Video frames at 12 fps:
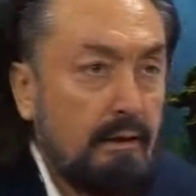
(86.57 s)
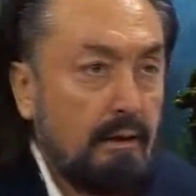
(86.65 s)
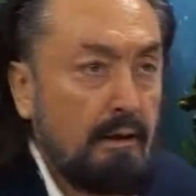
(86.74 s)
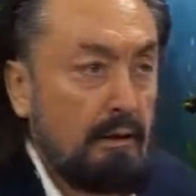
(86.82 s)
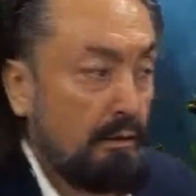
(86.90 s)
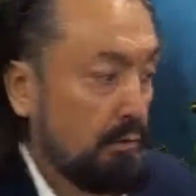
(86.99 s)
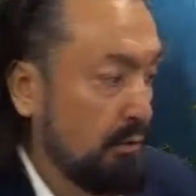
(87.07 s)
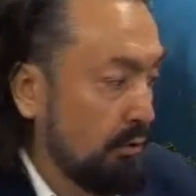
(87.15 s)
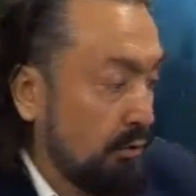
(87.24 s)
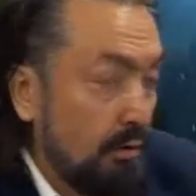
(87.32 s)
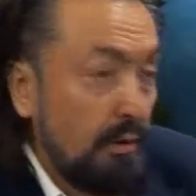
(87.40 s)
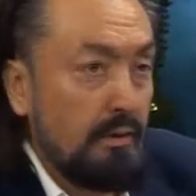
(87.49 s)
İnşallah.
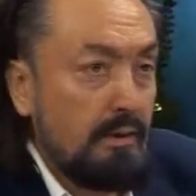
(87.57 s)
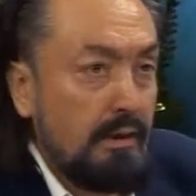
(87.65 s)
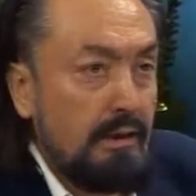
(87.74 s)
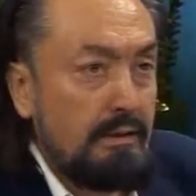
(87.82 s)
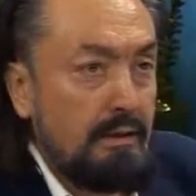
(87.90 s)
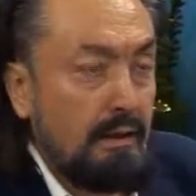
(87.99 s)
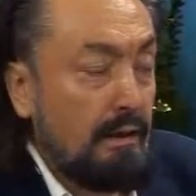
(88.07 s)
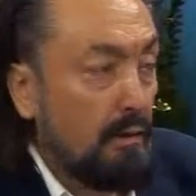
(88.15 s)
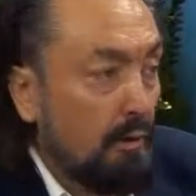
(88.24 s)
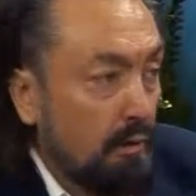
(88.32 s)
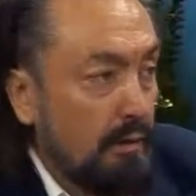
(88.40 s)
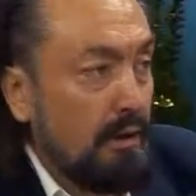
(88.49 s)
Kötüyü de göreceğiz.
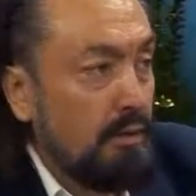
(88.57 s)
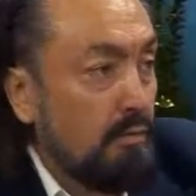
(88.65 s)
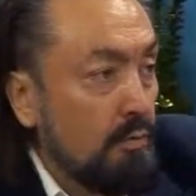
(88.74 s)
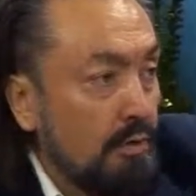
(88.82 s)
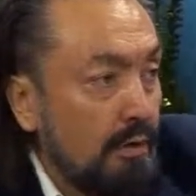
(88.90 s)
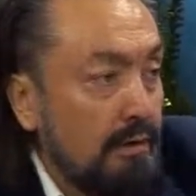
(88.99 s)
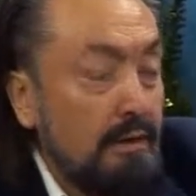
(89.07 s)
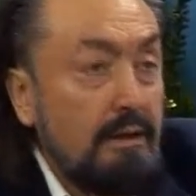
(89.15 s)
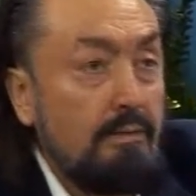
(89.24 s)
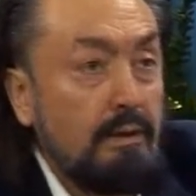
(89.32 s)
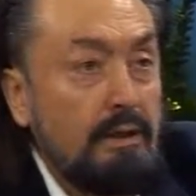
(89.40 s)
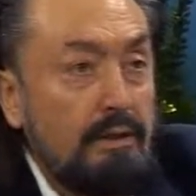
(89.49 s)
Ona karşı
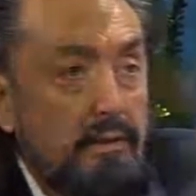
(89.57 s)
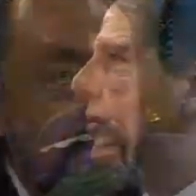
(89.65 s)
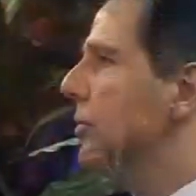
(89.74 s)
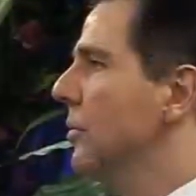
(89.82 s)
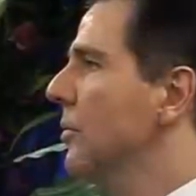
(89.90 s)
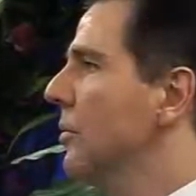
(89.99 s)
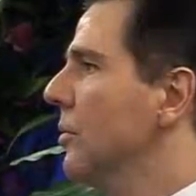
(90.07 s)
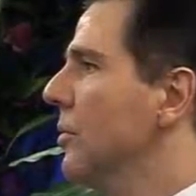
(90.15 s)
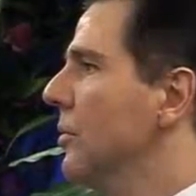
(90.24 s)
mücadeleyi de bileceğiz.